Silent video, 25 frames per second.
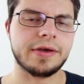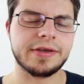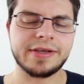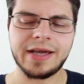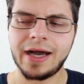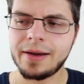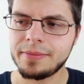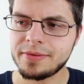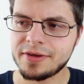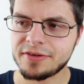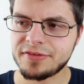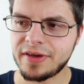Ich
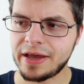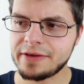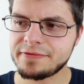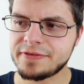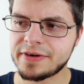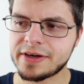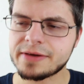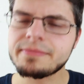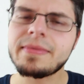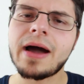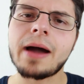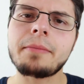habe es
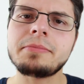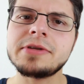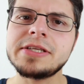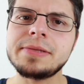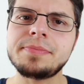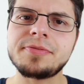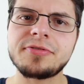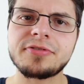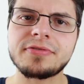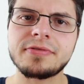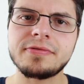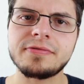einfach immer am
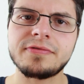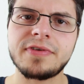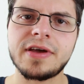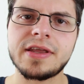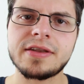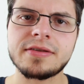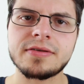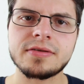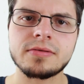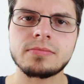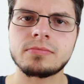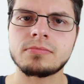liebsten,
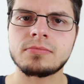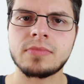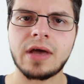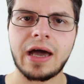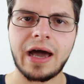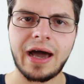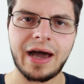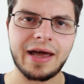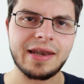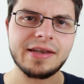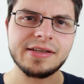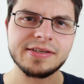wenn
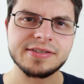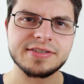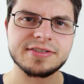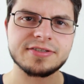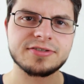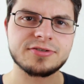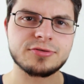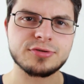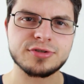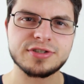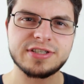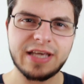
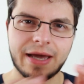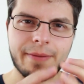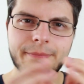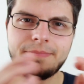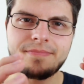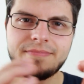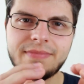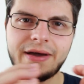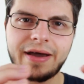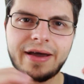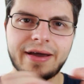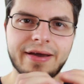alles
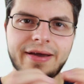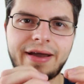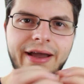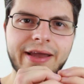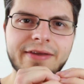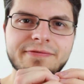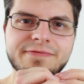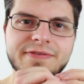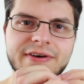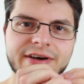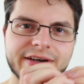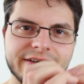zusammen
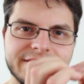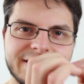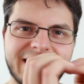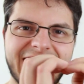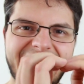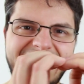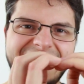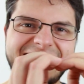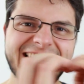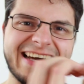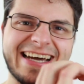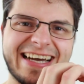einfach
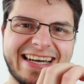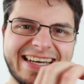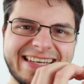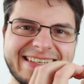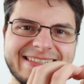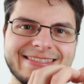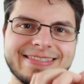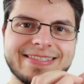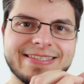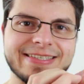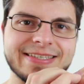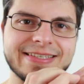in einer
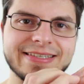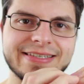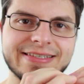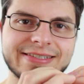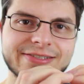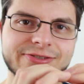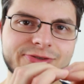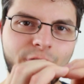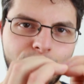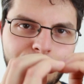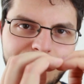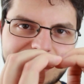
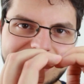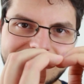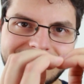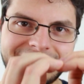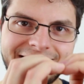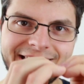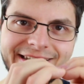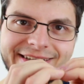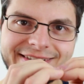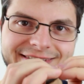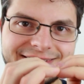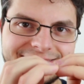einzigen
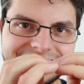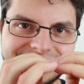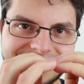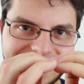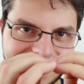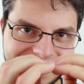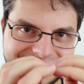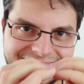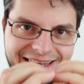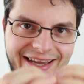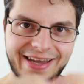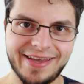
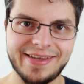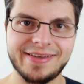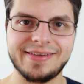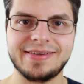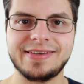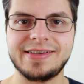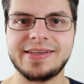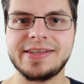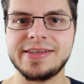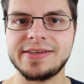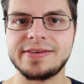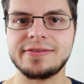Doppelklick-Datei
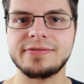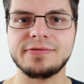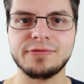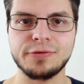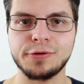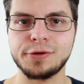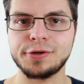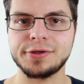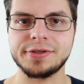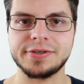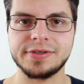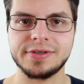liegen
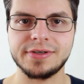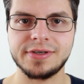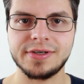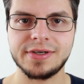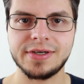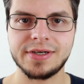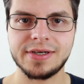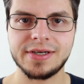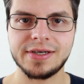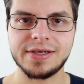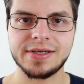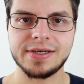würde.
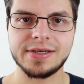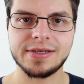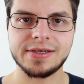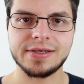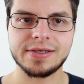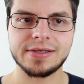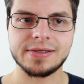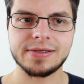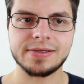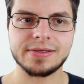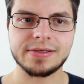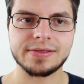
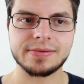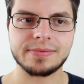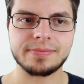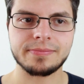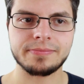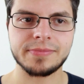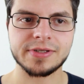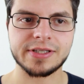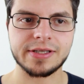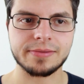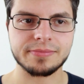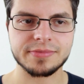
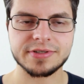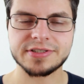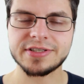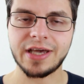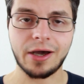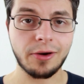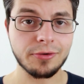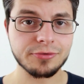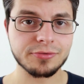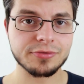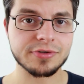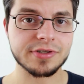Mit dem
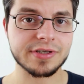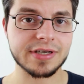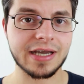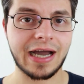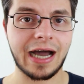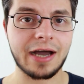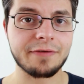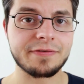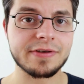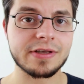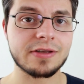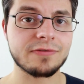Sound und den
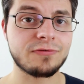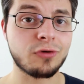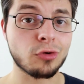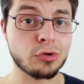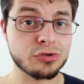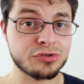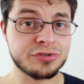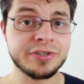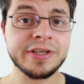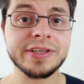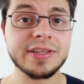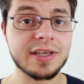Grafiken
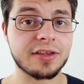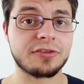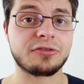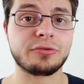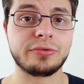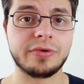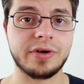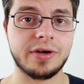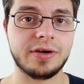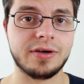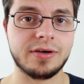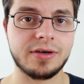funktioniert das
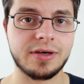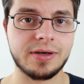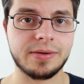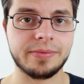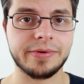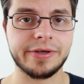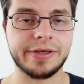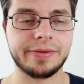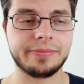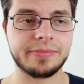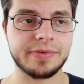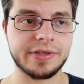sogar,
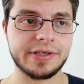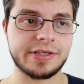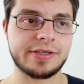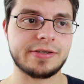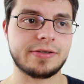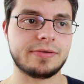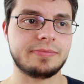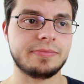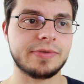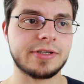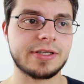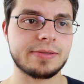aber eben
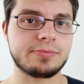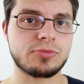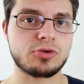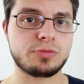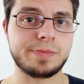nicht mit dem